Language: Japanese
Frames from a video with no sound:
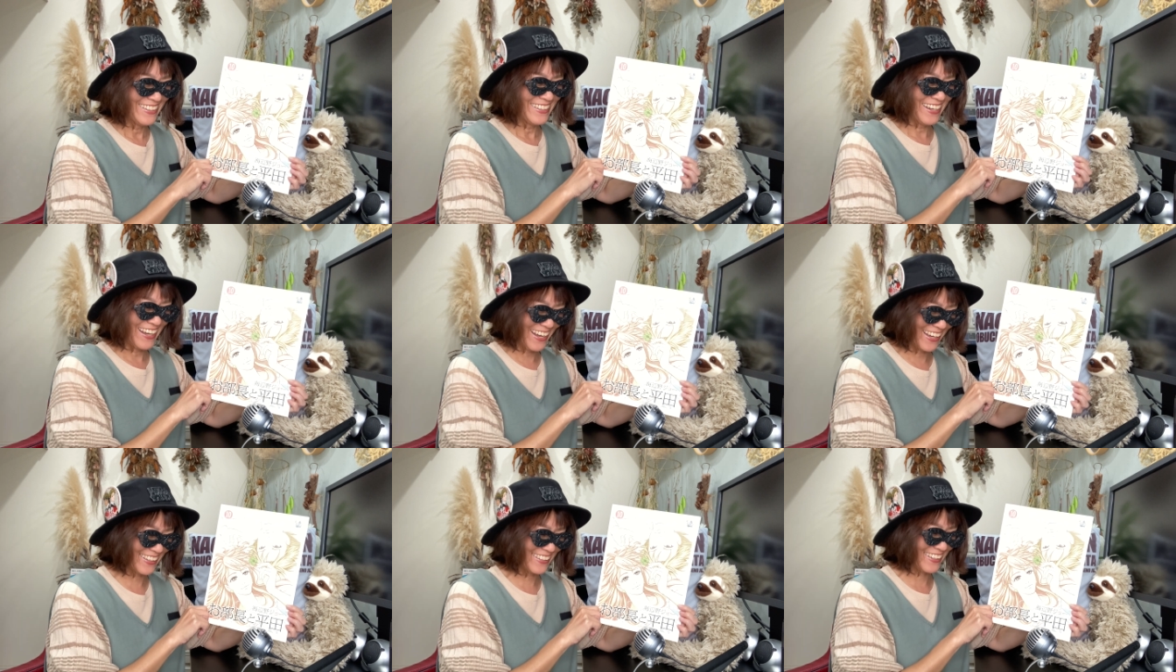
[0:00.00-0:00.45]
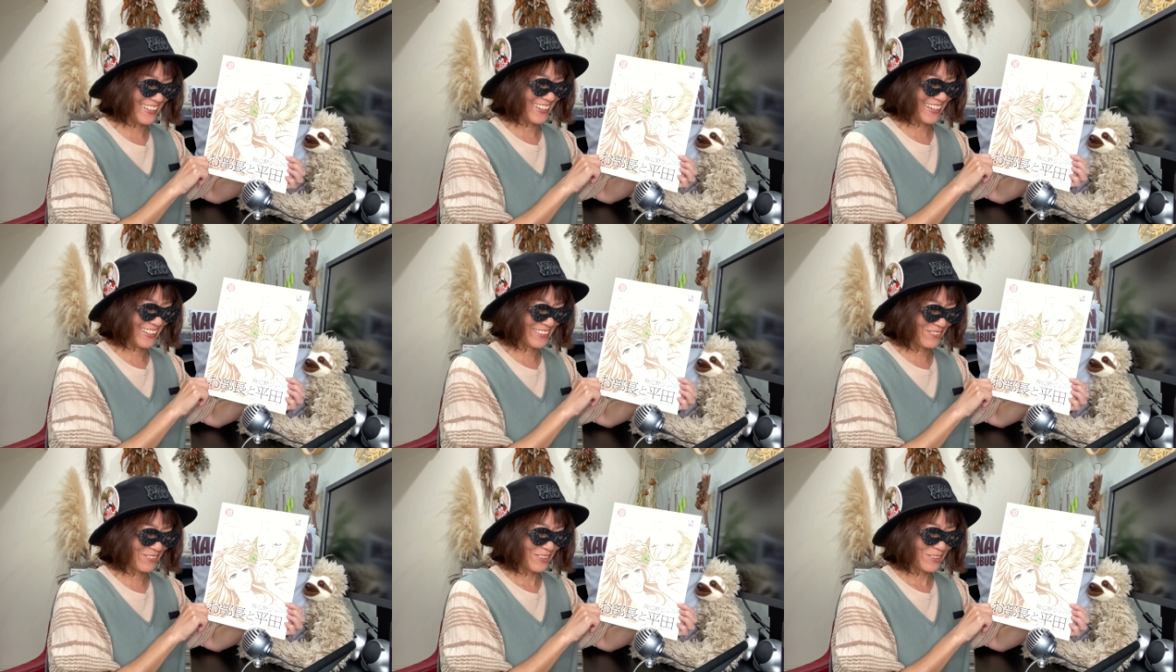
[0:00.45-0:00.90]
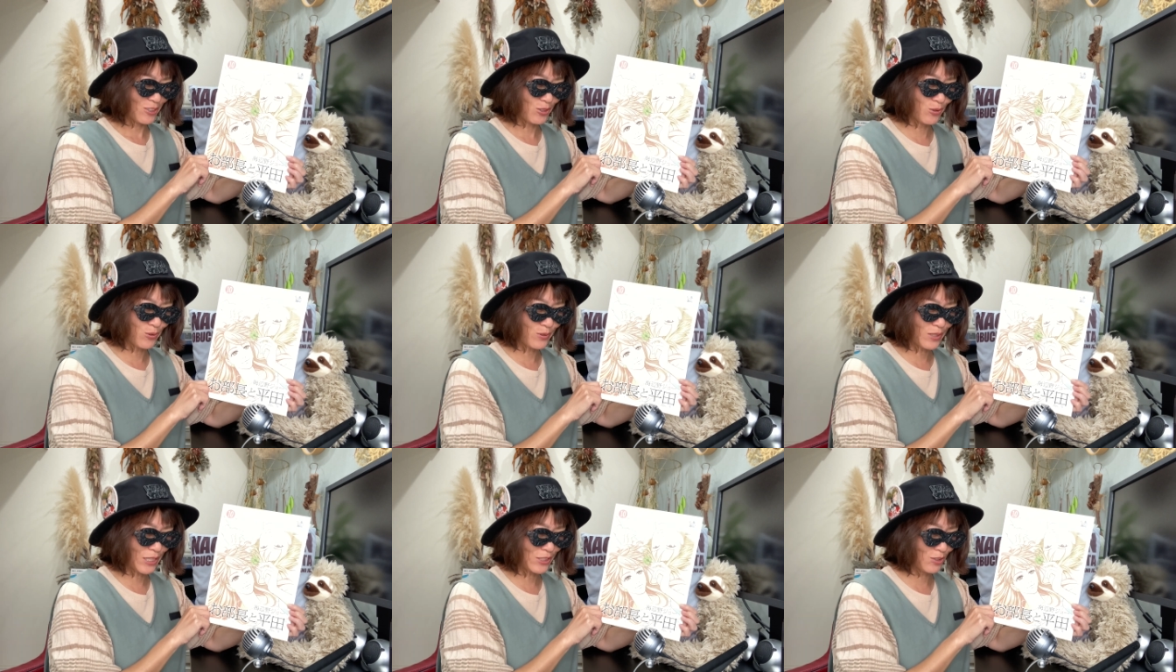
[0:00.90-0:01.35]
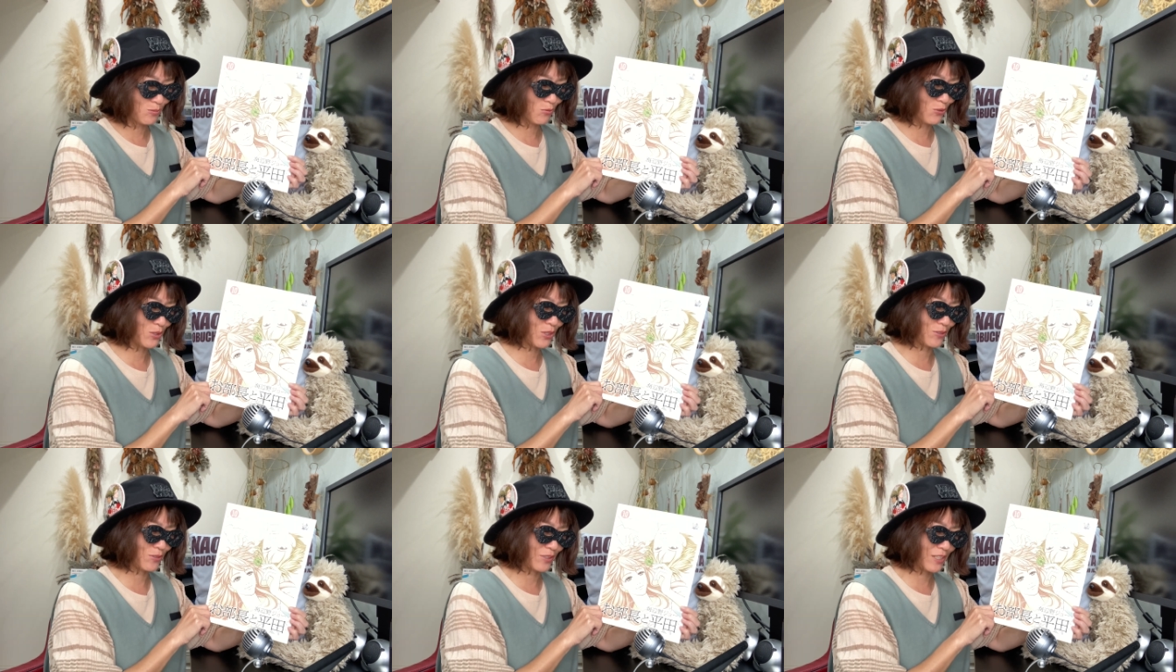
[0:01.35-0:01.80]
はいあの共感の
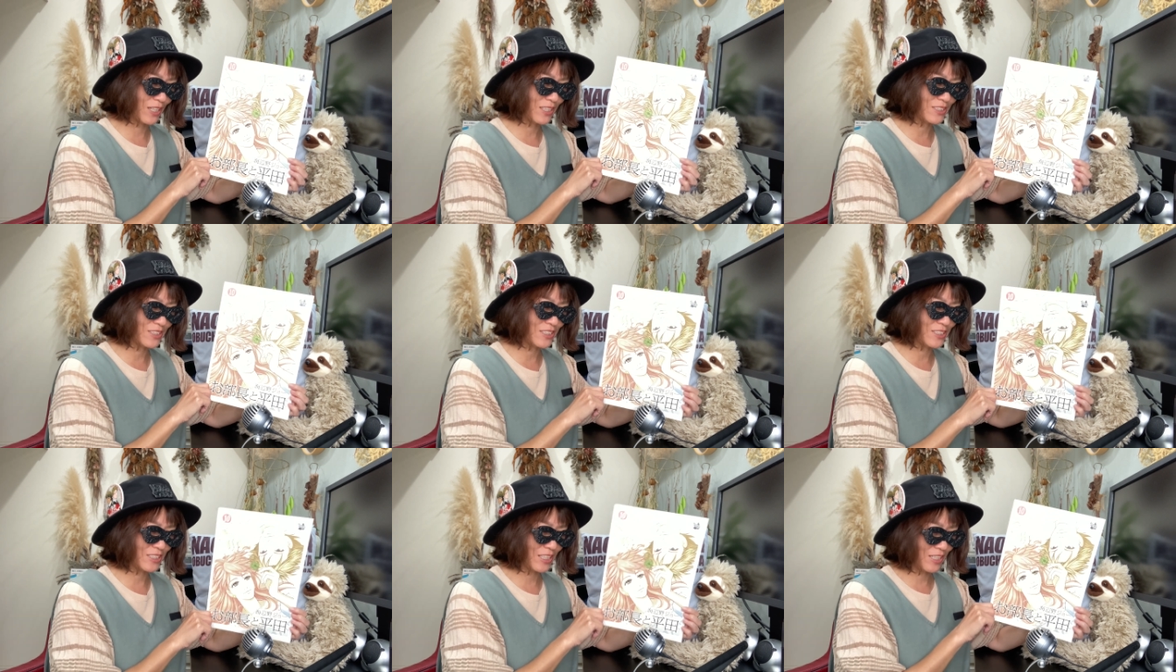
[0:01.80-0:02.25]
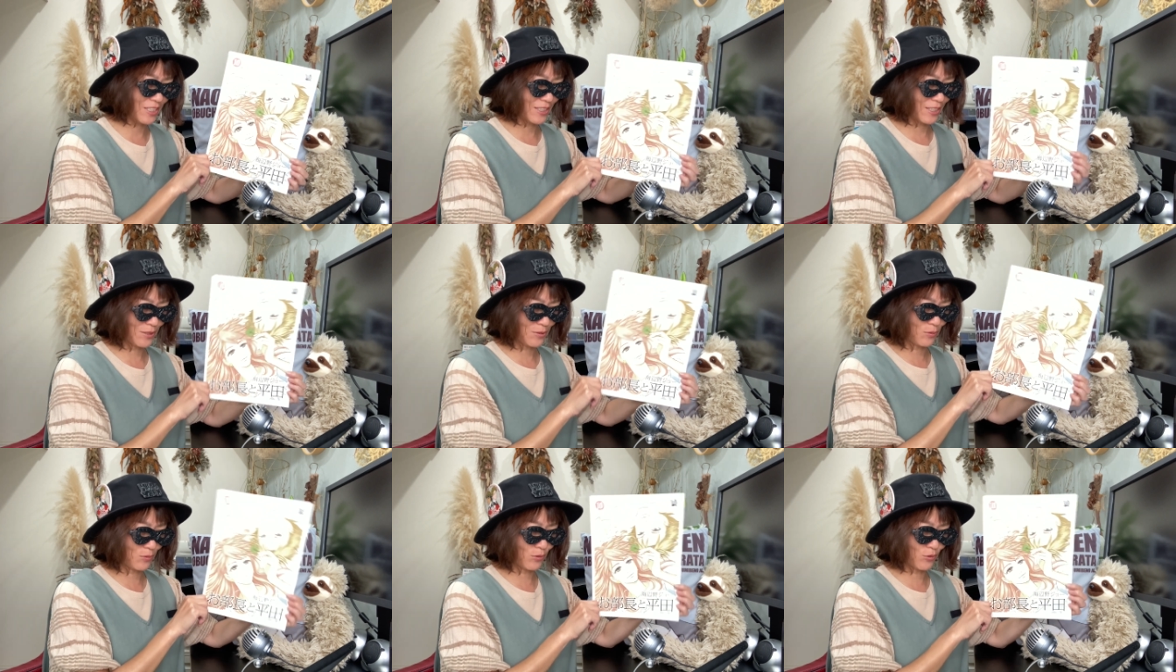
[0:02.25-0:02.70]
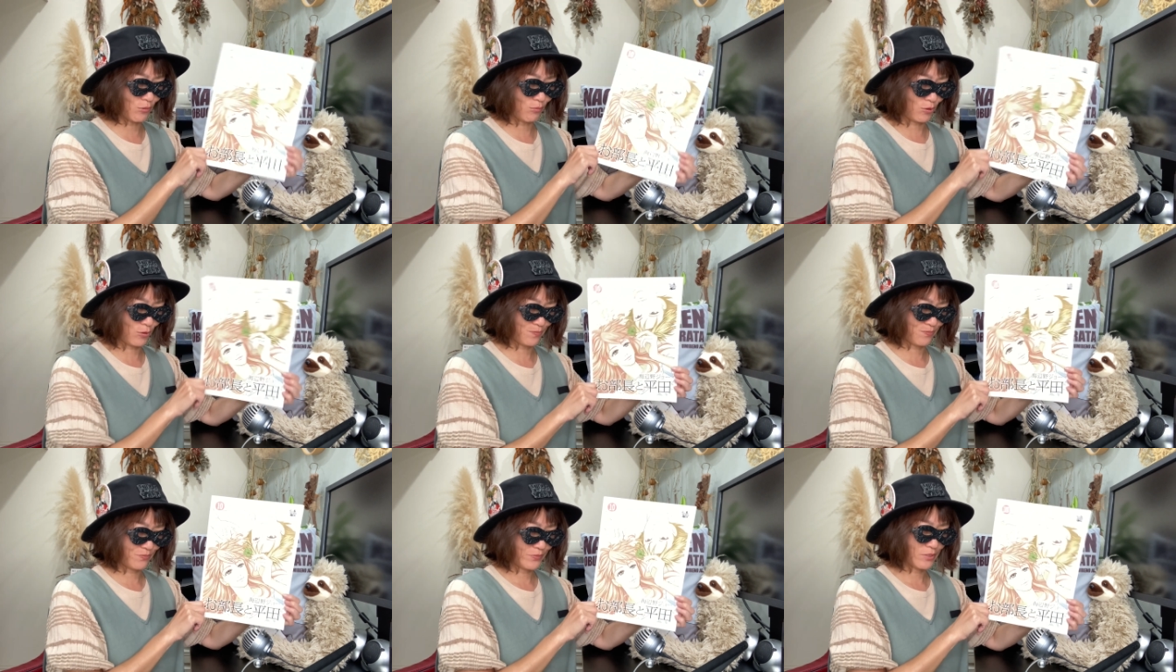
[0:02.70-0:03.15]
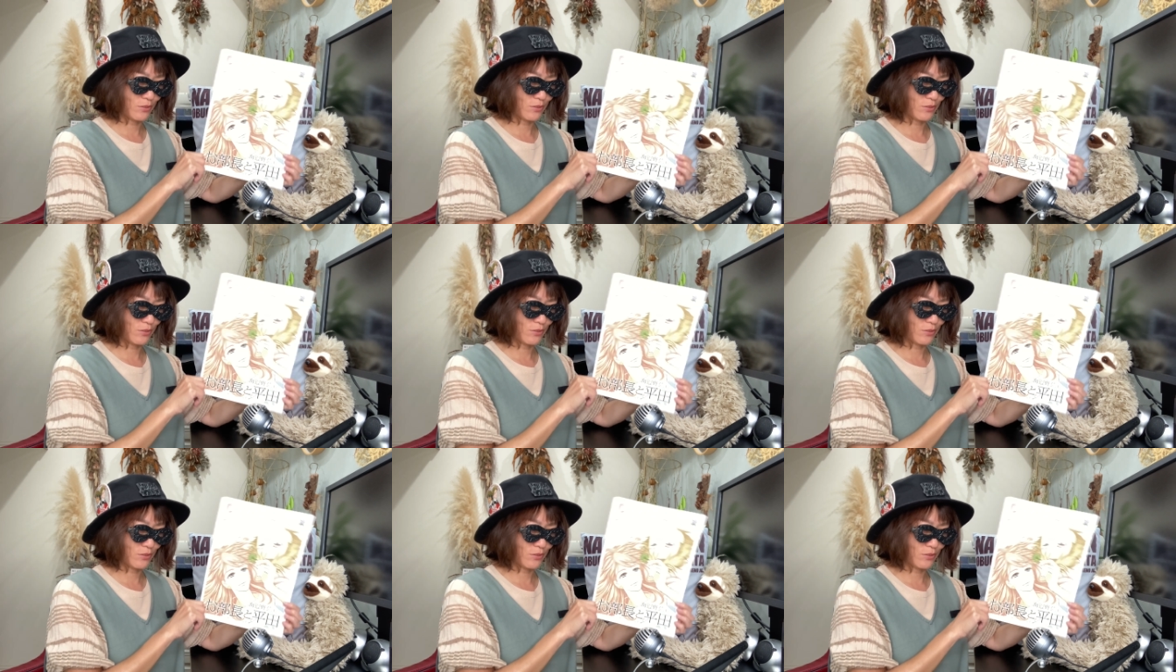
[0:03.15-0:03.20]
持てる現実的なところも